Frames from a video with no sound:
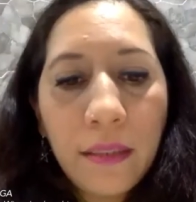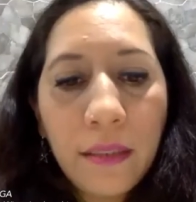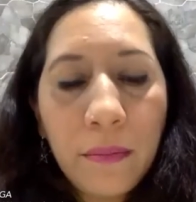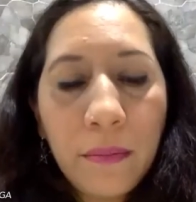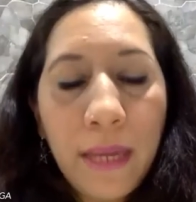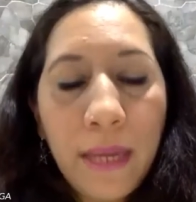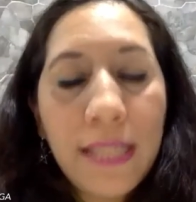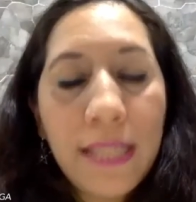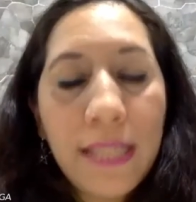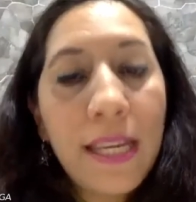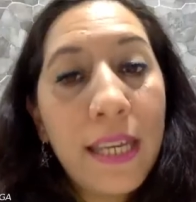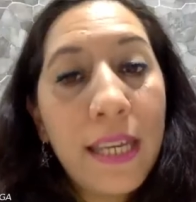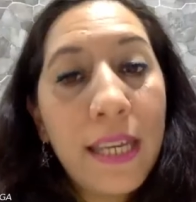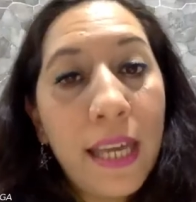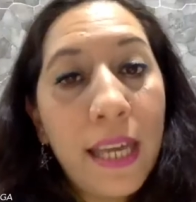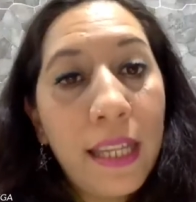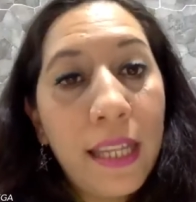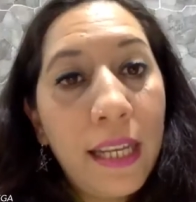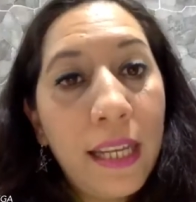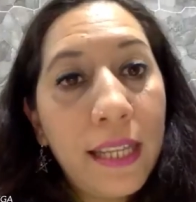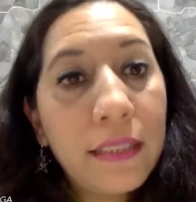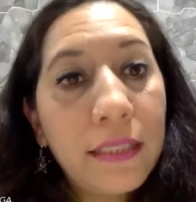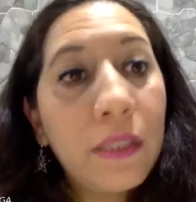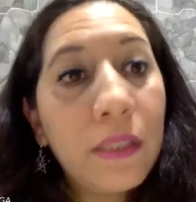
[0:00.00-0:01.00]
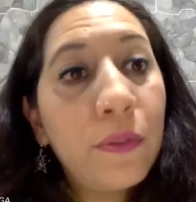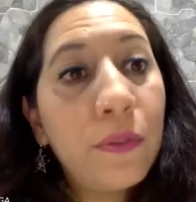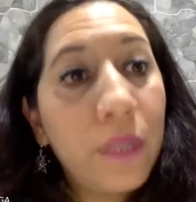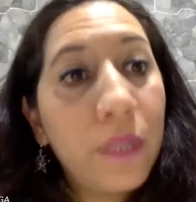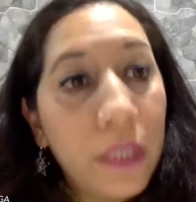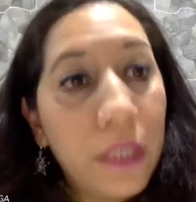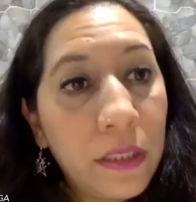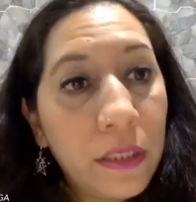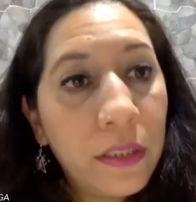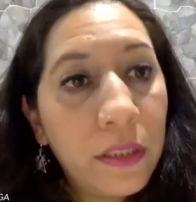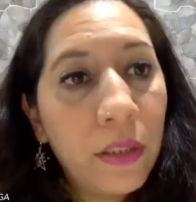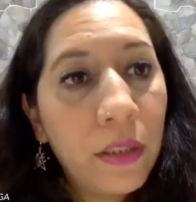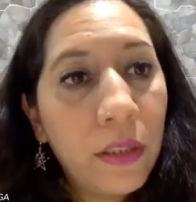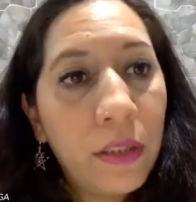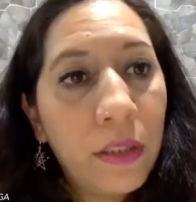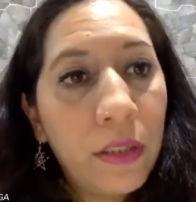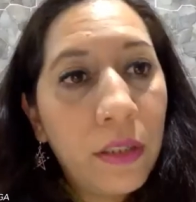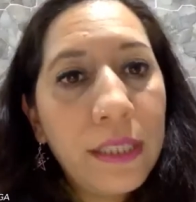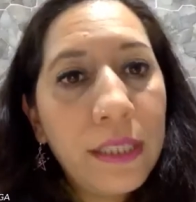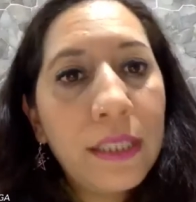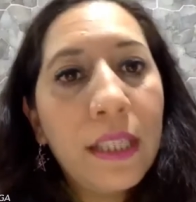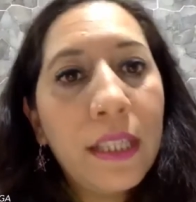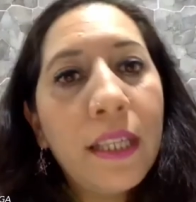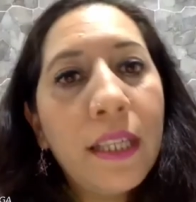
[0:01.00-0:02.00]
más allá de las
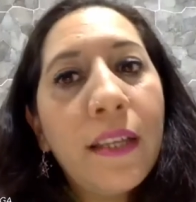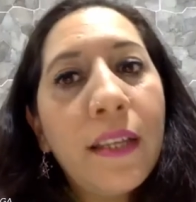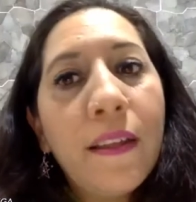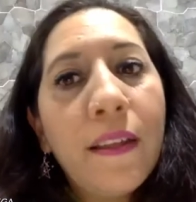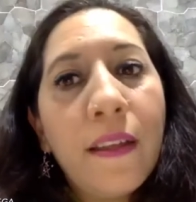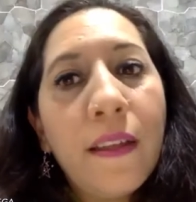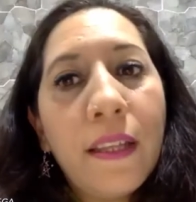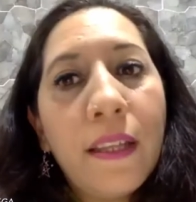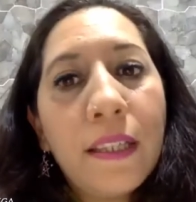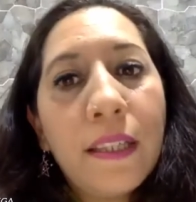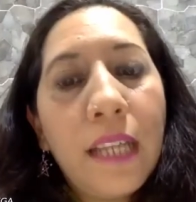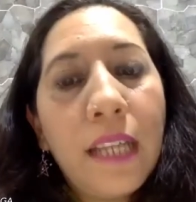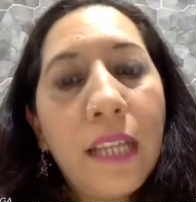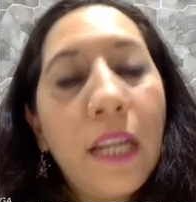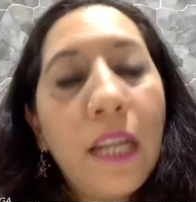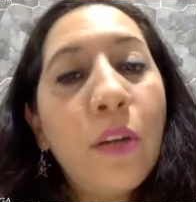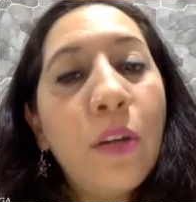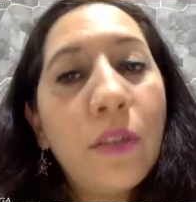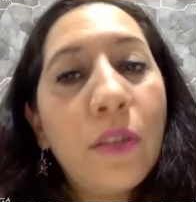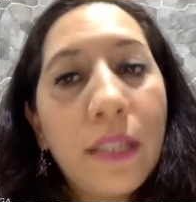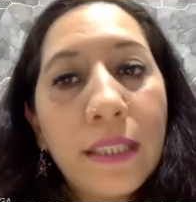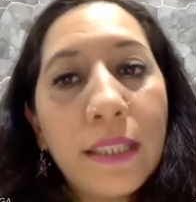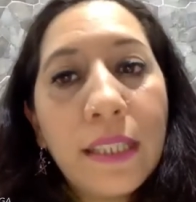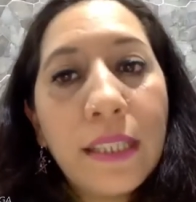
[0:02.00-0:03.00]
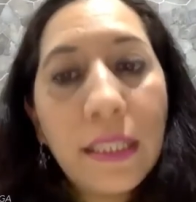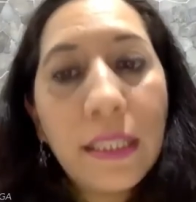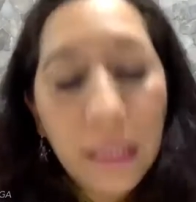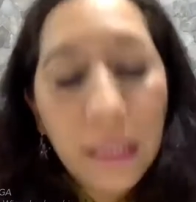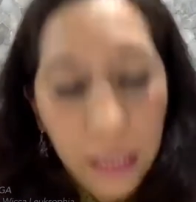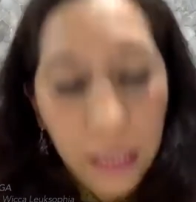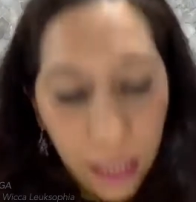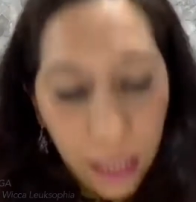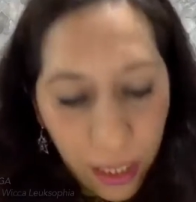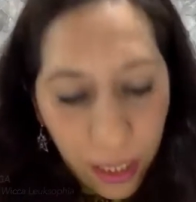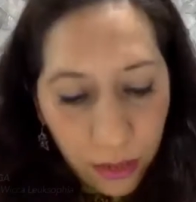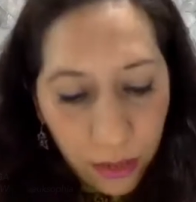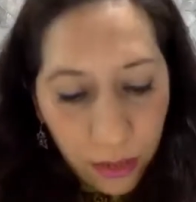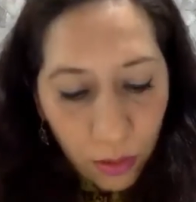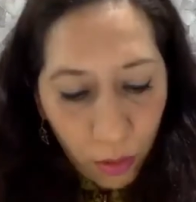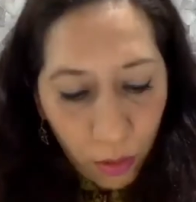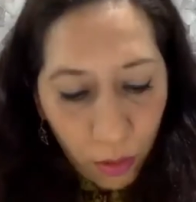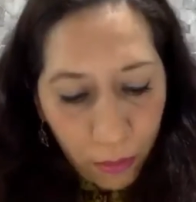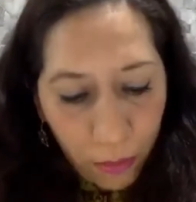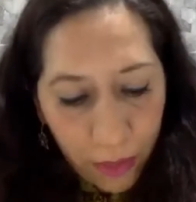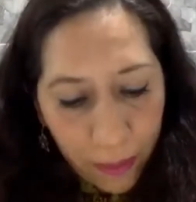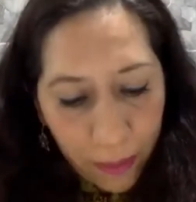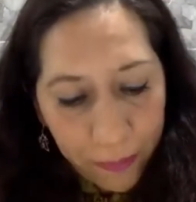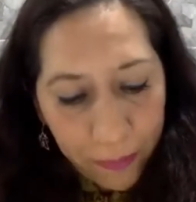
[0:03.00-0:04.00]
definiciones, de lo que es en sí la
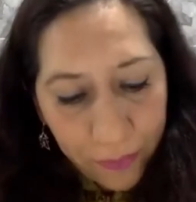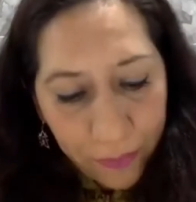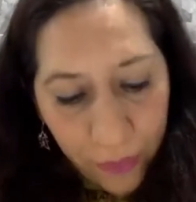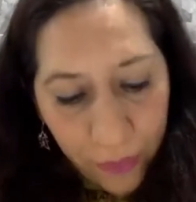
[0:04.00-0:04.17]
sombra.